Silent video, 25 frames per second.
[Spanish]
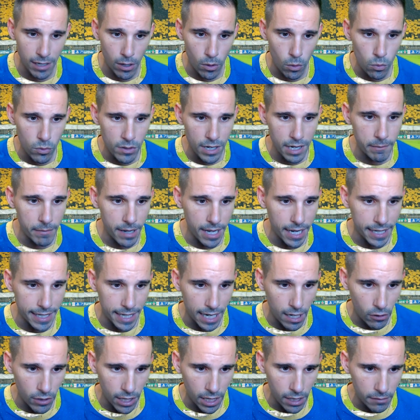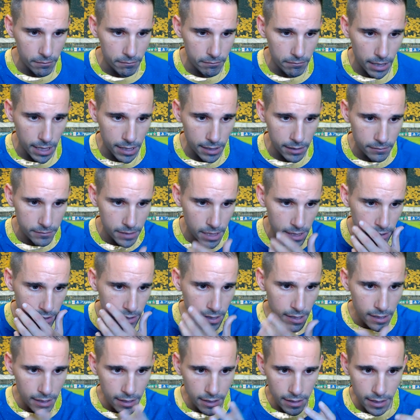una imagen ahora, ¿vale?
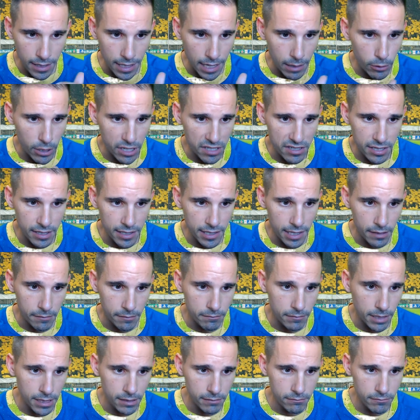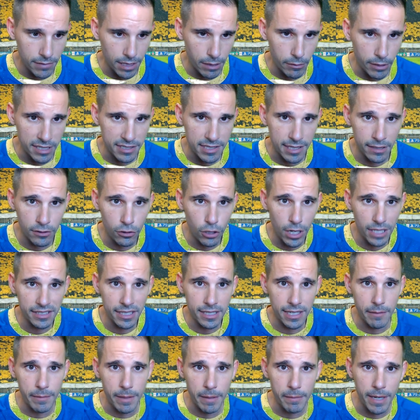Que la voy a enseñar, ¿vale? La voy a enseñar, no la
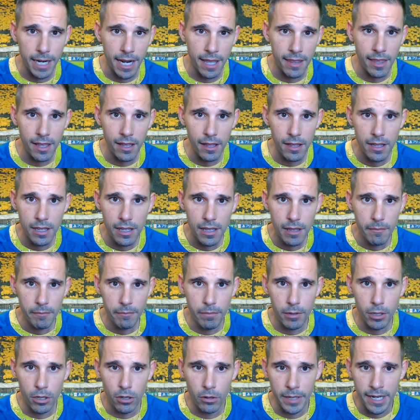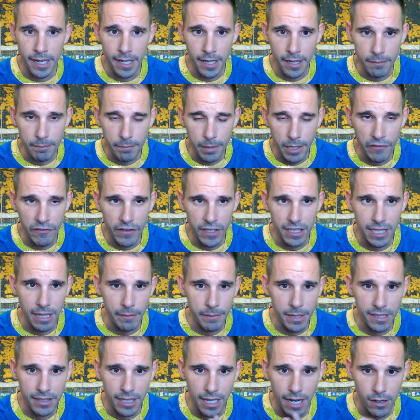tenía preparada, pero viene
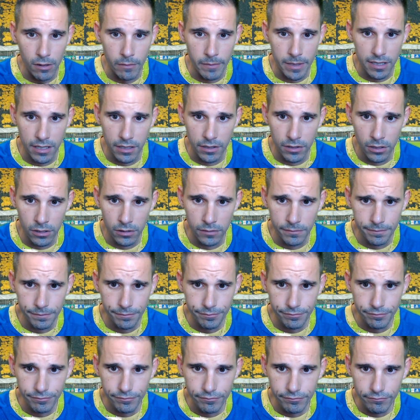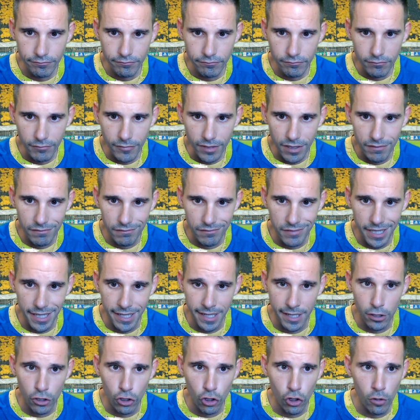perfectamente a la conversación
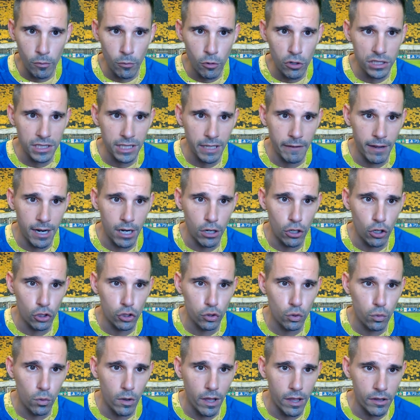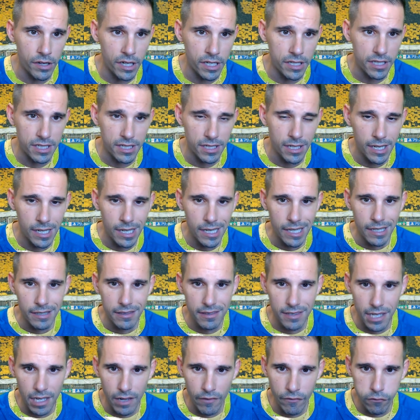de cómo estaban los jugadores
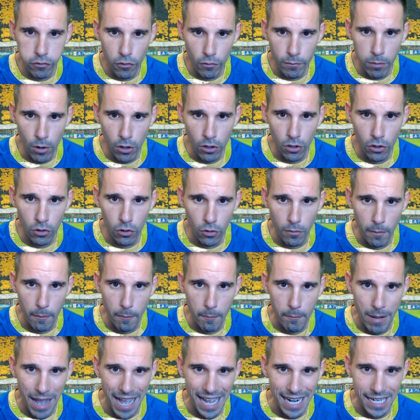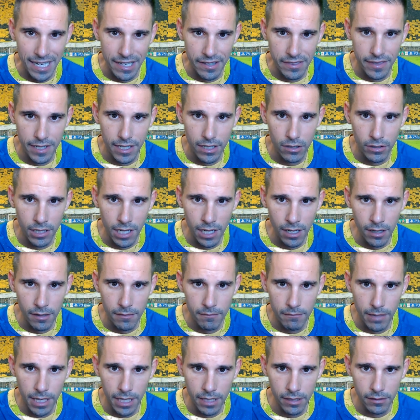del Fútbol Club Barcelona,
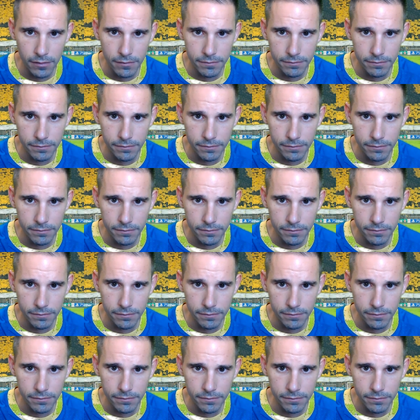¿vale?